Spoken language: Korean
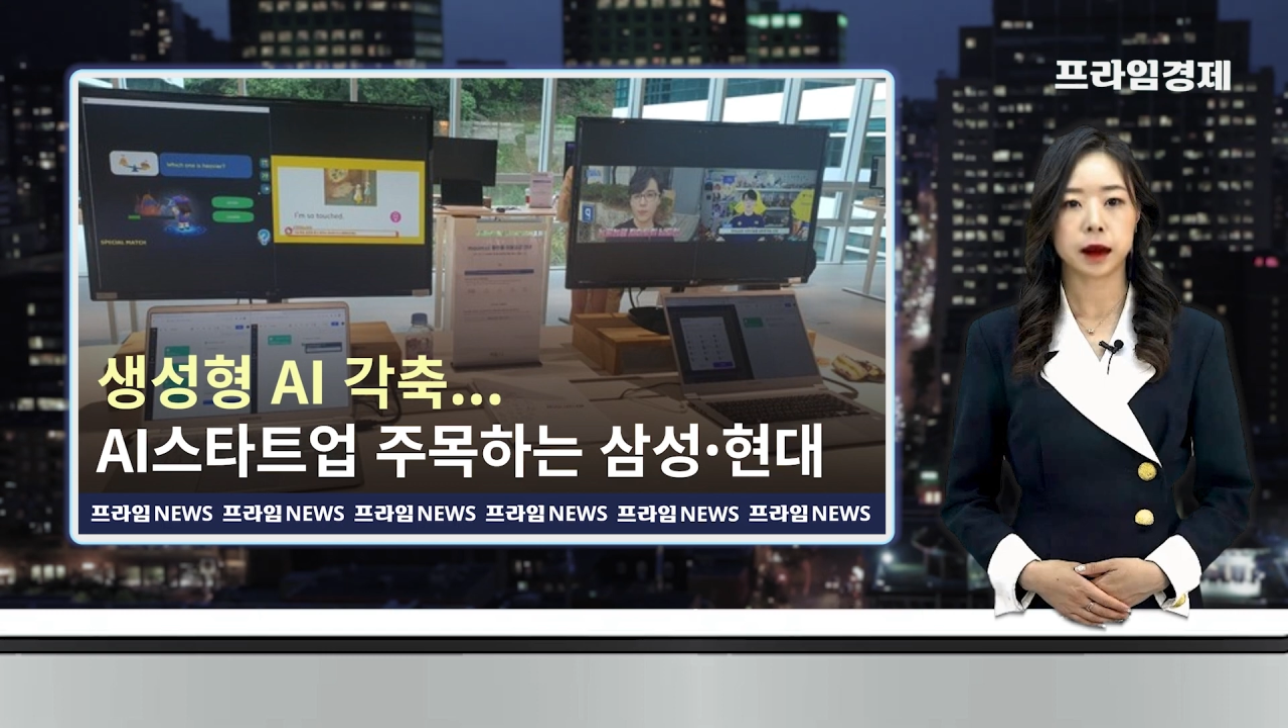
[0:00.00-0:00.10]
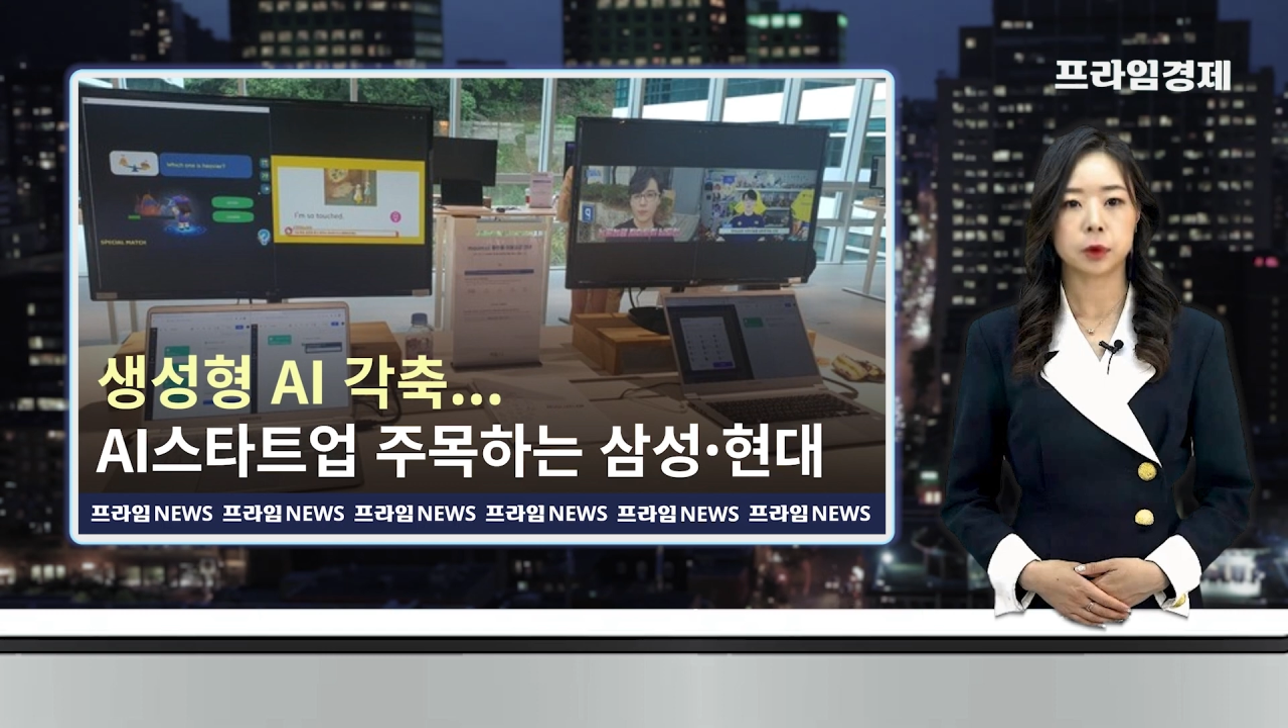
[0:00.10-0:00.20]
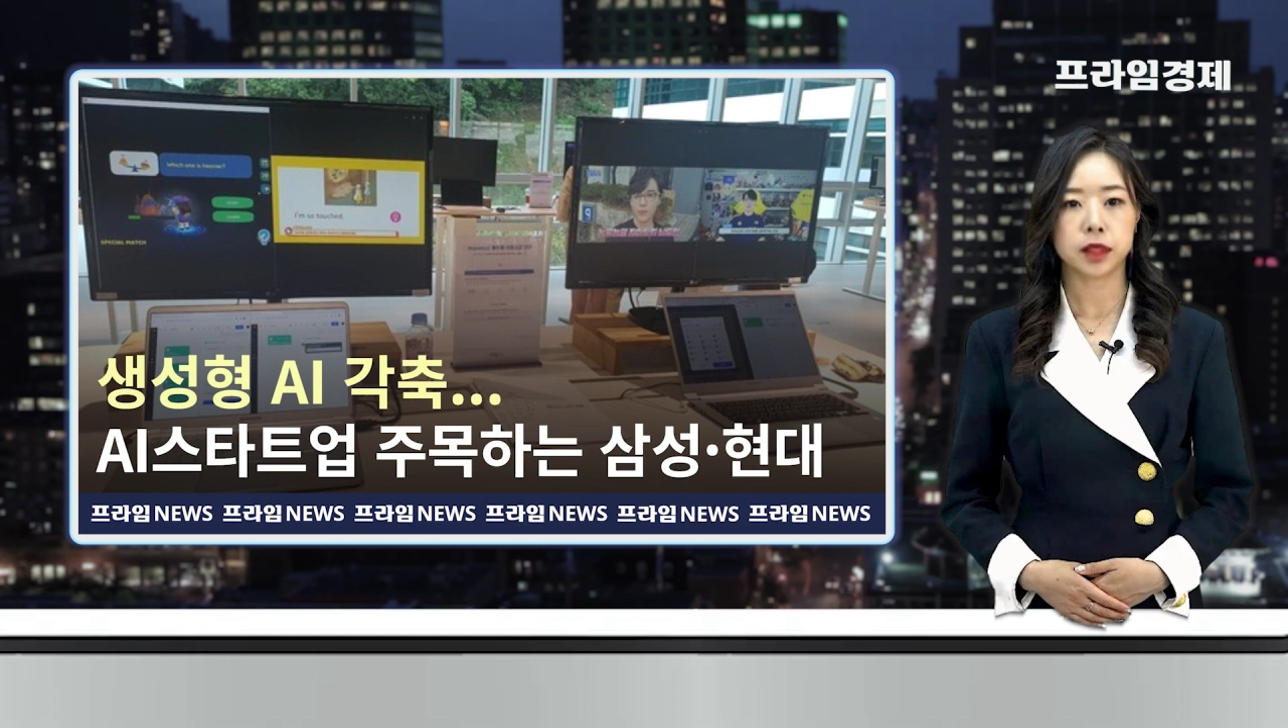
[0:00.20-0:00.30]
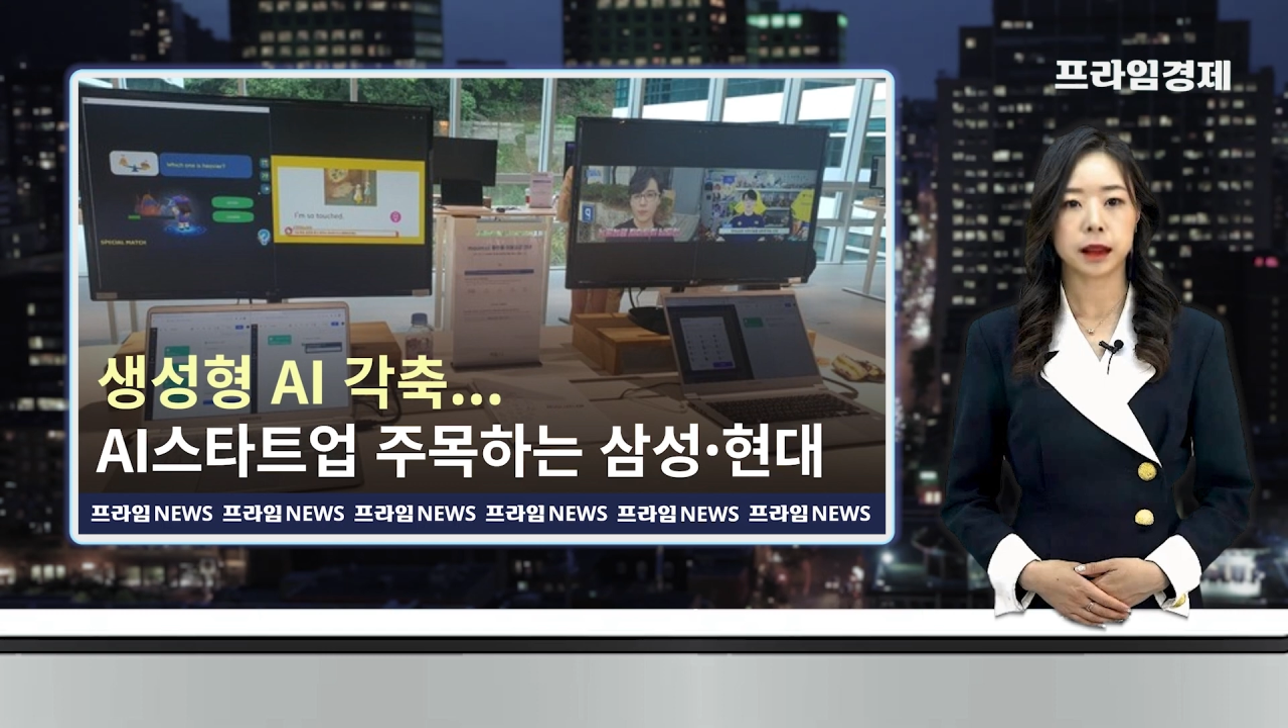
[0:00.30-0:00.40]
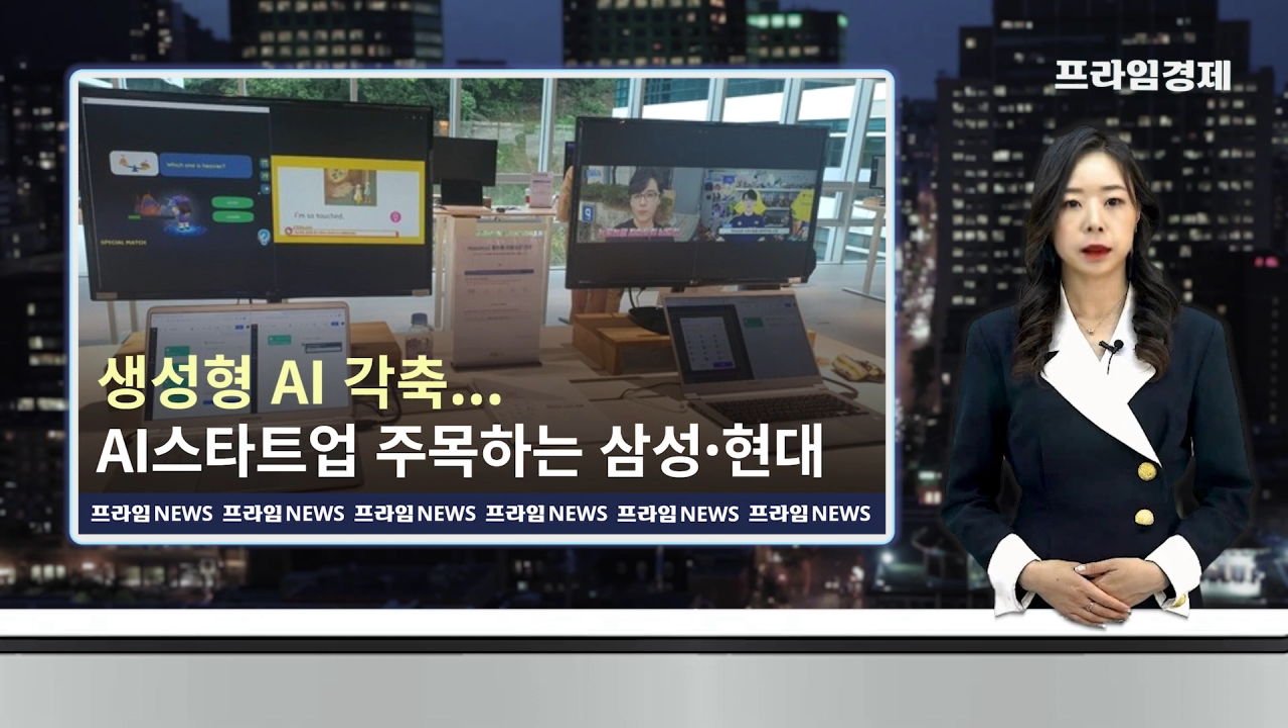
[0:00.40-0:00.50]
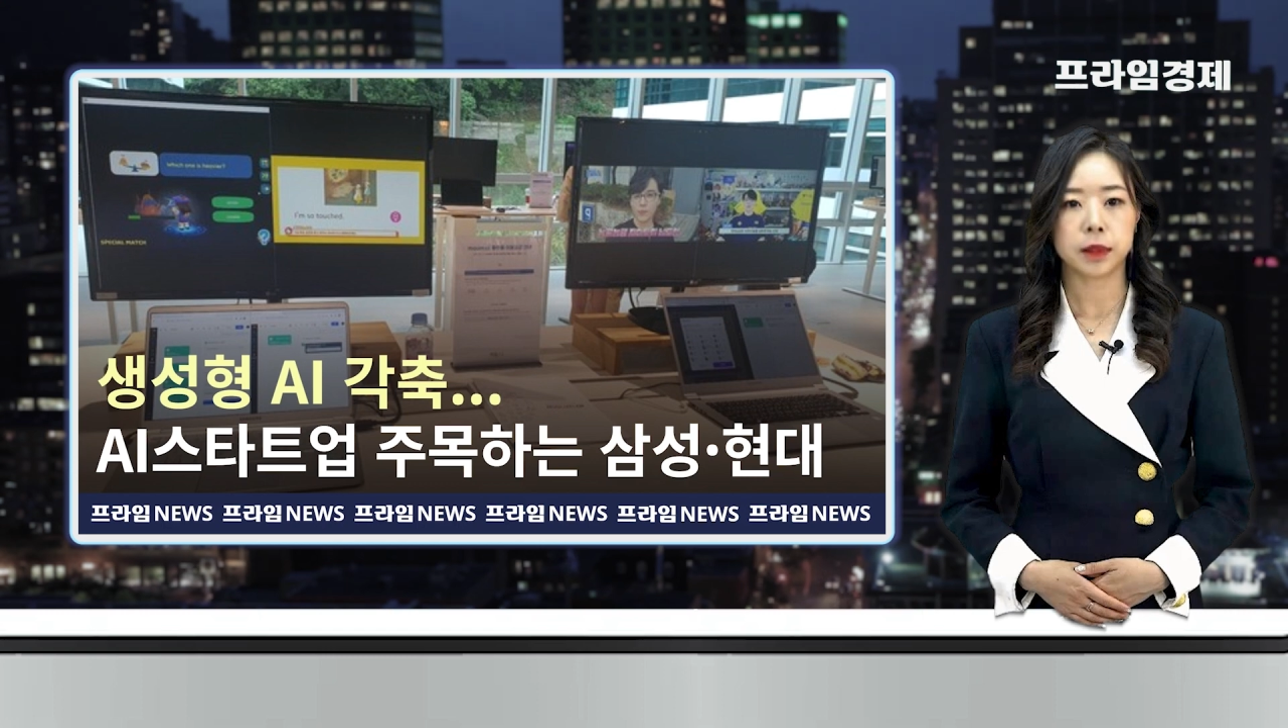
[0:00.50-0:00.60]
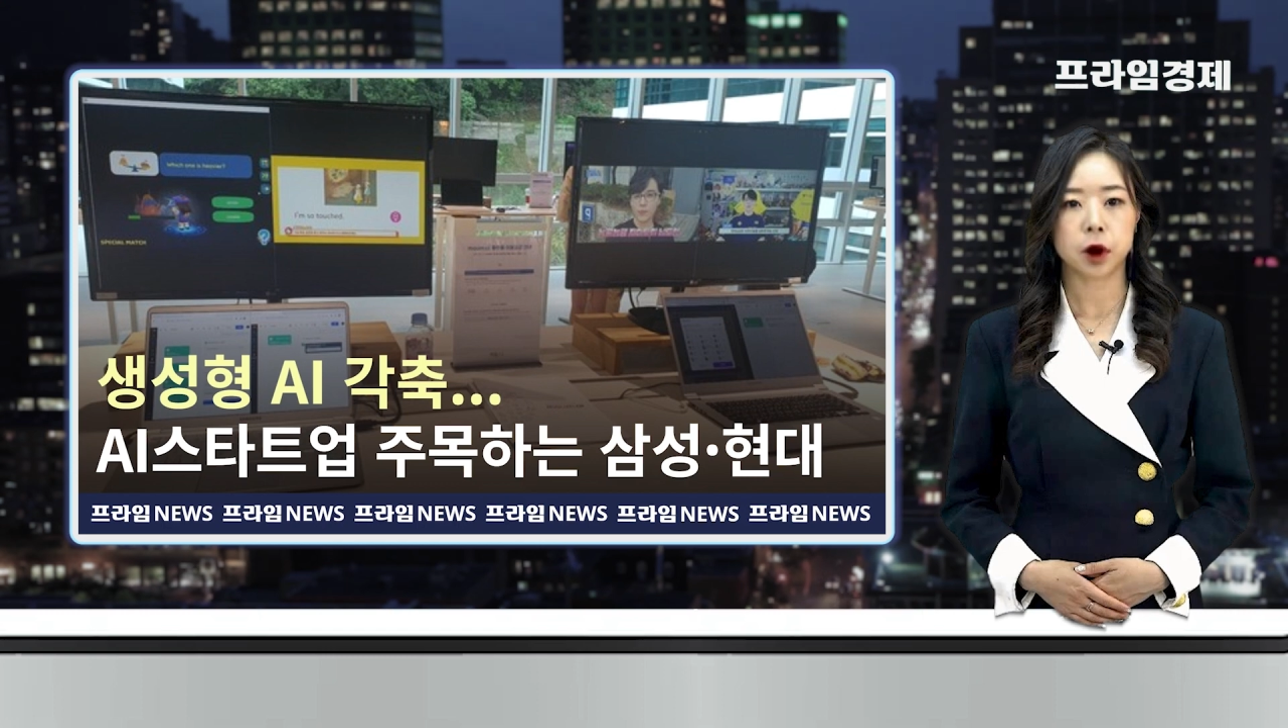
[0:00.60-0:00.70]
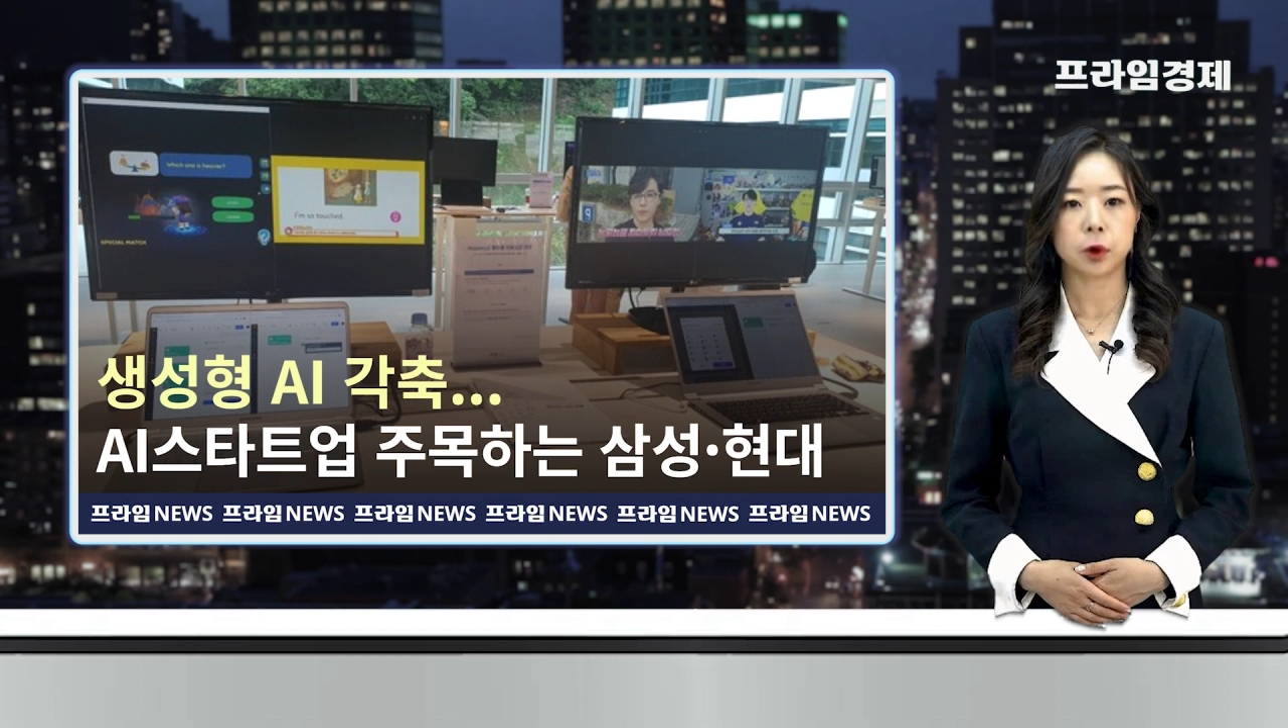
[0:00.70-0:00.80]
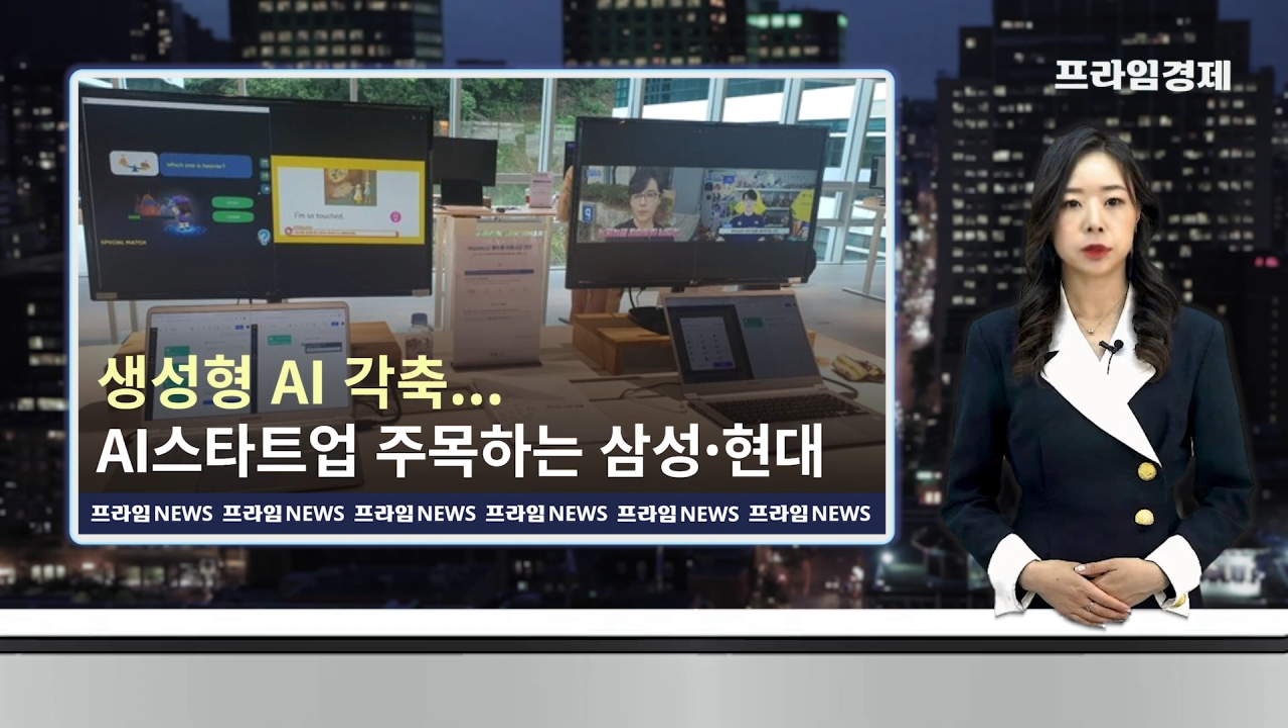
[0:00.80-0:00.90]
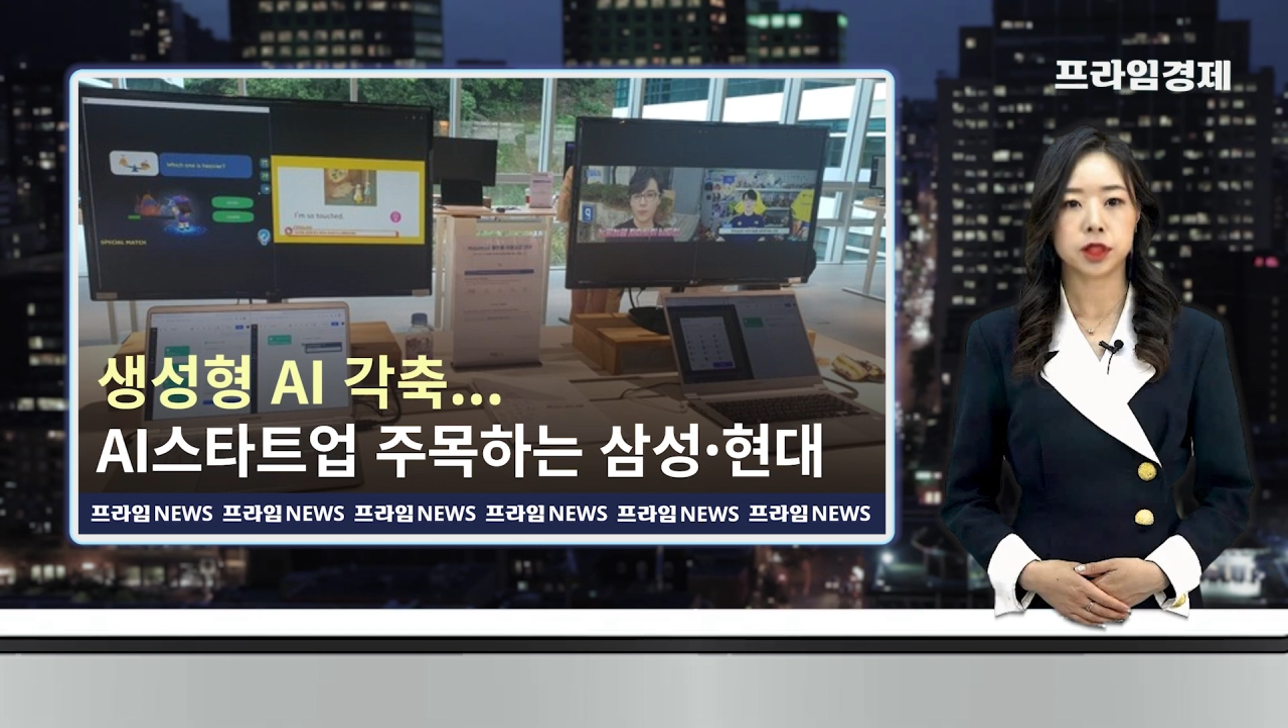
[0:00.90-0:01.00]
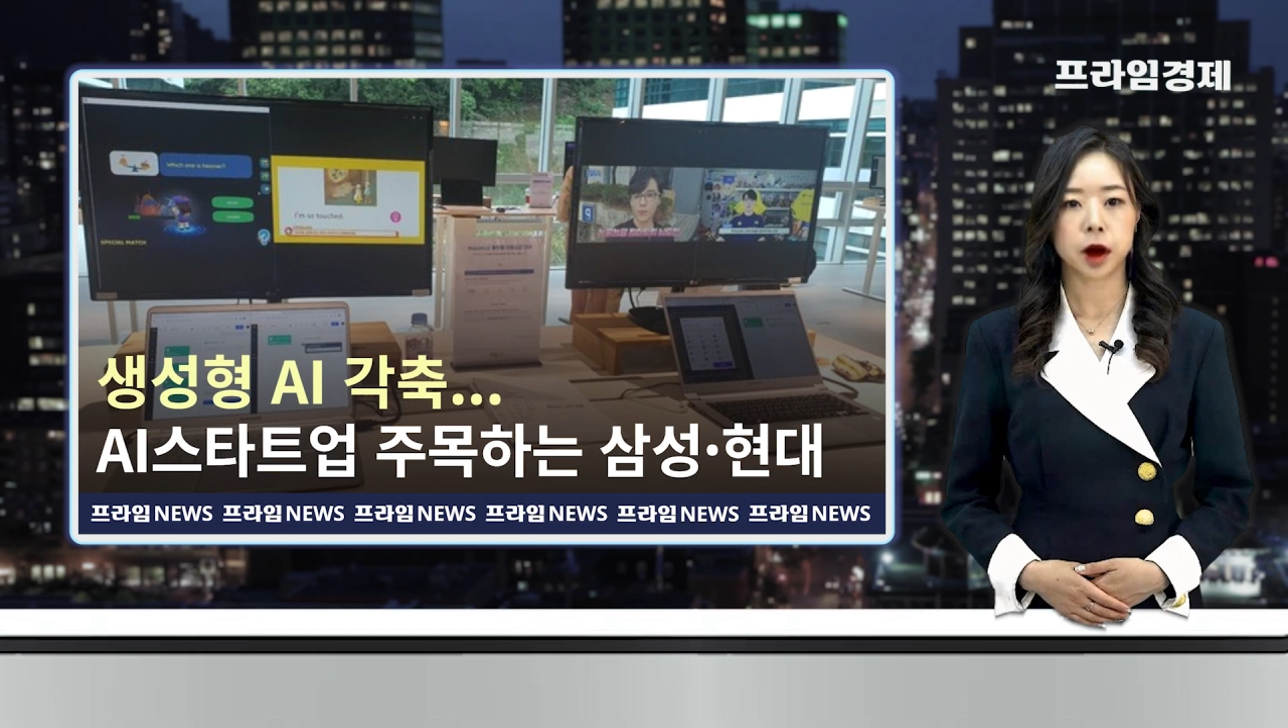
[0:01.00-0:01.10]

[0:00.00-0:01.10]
경쟁은 더욱